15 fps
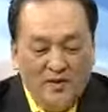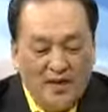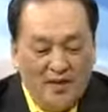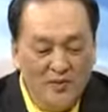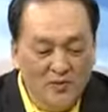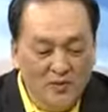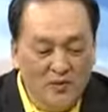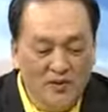ว่า
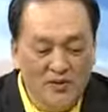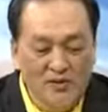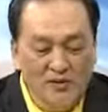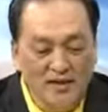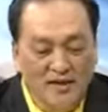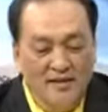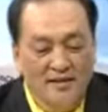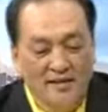การลงทุนต้อง
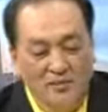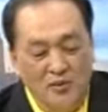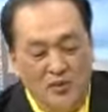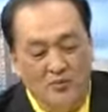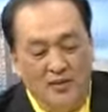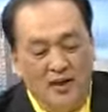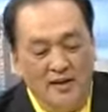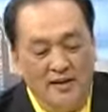ใช้เงินจำน
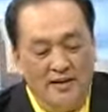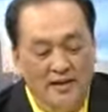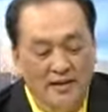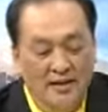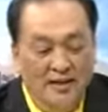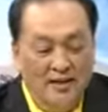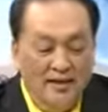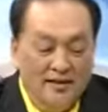วนมากเนี่ย
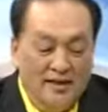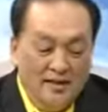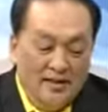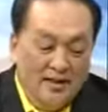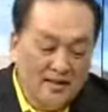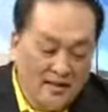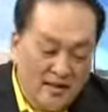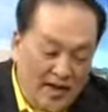อย่าง
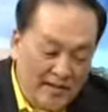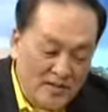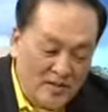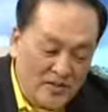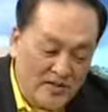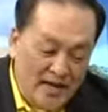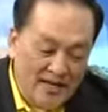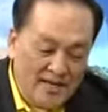นี้เรื่องค่าโด
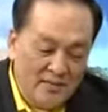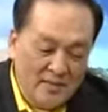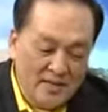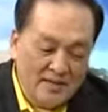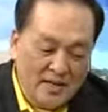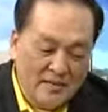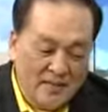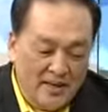ยสารเนี่ย
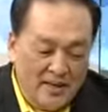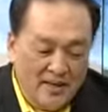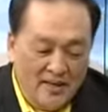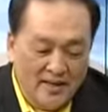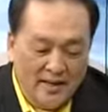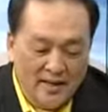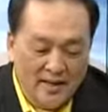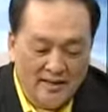มันจะไป
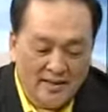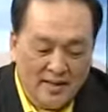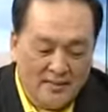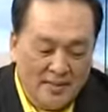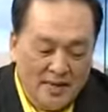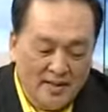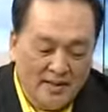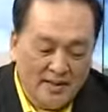สา
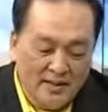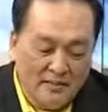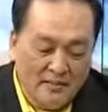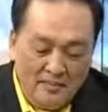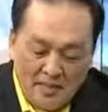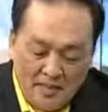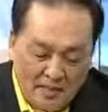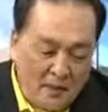มารถที่จะ
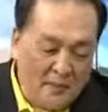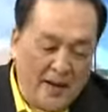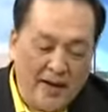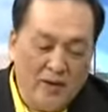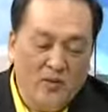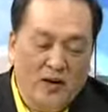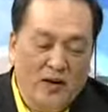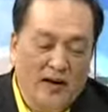หรือว่าแพ
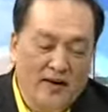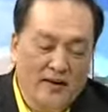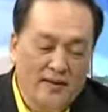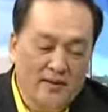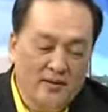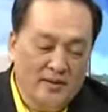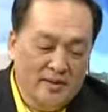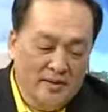งกว่า
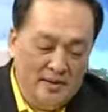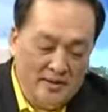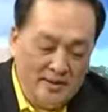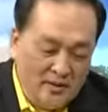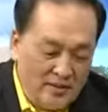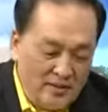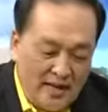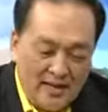รถ
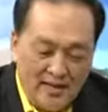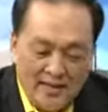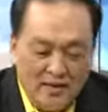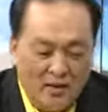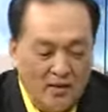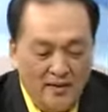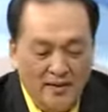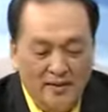โดยสารใน
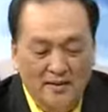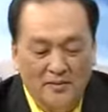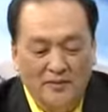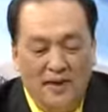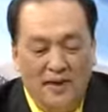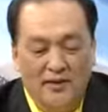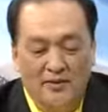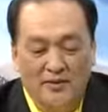ท้องถิ่นหรือ
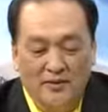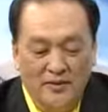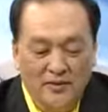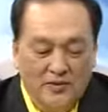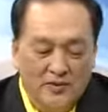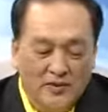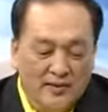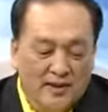เปล่ารถ
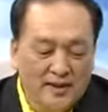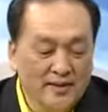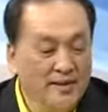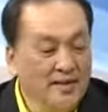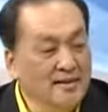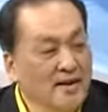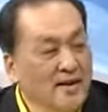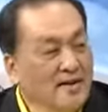ยนต์รถอะไร
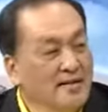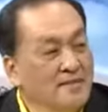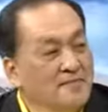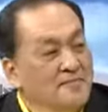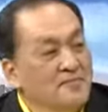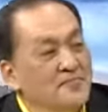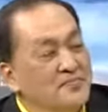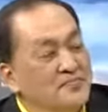ต่า
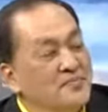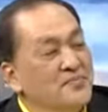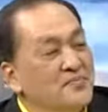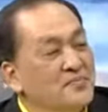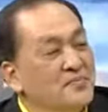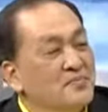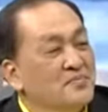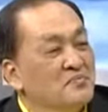งๆ
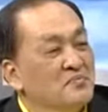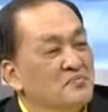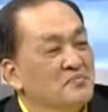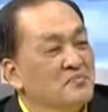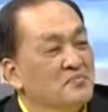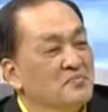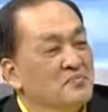คือปัจจุบัน